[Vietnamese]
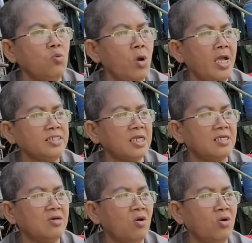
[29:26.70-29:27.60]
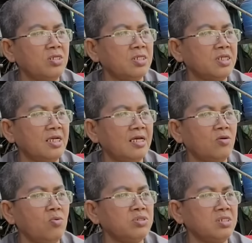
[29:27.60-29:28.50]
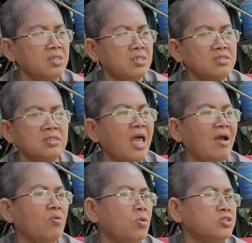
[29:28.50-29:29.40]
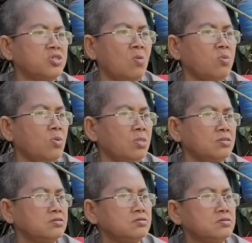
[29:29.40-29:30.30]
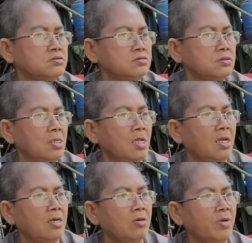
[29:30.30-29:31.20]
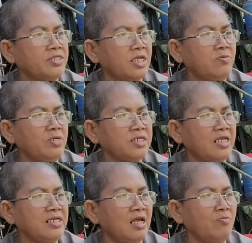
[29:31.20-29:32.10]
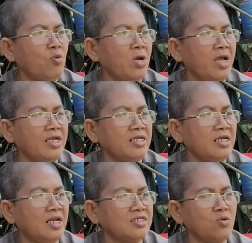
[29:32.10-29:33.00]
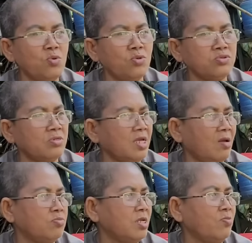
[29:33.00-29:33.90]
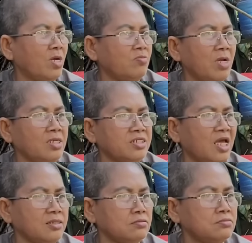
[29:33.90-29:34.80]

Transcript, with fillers: quá trời nó hôi vậy là còn đau luôn sốt luôn yeah. Dạ. rồi mà chị mới chạy ra mua hai à, lần thuốc uống của nó không niệm phật nó hết chết